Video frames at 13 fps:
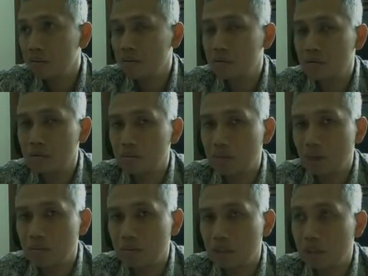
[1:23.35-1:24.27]
untuk
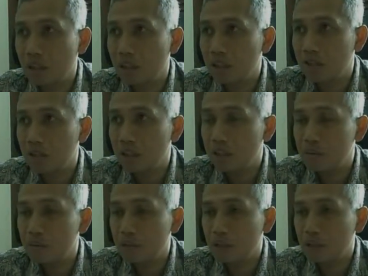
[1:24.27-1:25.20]
melakukan hal itu dan
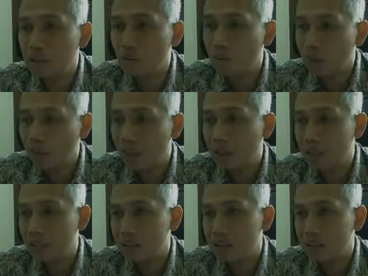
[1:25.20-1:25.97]
diberikan kewenangan